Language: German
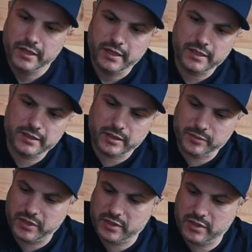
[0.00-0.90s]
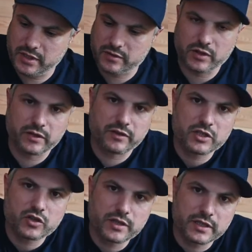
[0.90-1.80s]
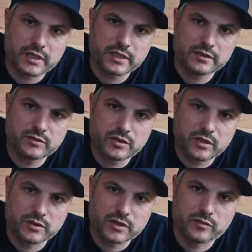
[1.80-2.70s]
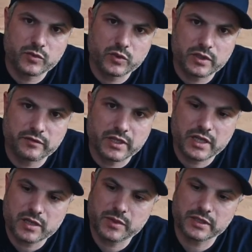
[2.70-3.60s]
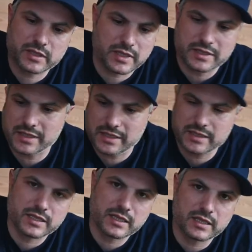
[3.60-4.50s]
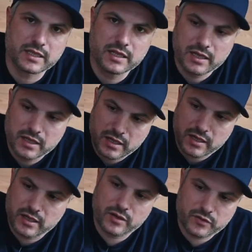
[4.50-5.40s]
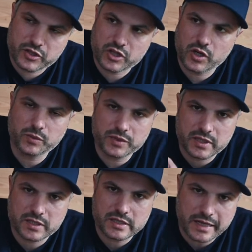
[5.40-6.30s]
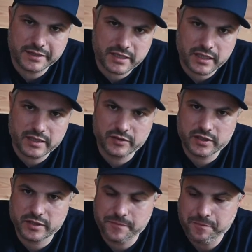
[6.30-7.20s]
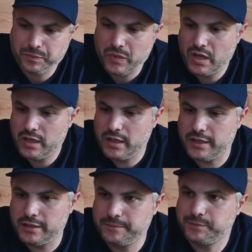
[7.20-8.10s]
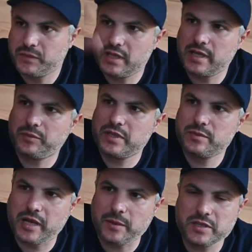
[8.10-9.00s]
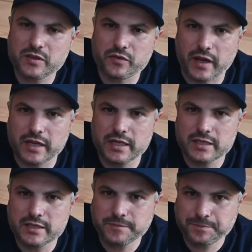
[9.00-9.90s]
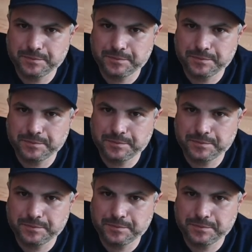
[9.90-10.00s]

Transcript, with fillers: Äh, damit es nirgendwo an der Wand scheuern kann und auch nicht auf dem Boden irgendwie Krach macht. Das Ganze in sich äh, verschraubt ist, dass es ein Teil wird. Ähm, ich habe das mit Absicht freigelassen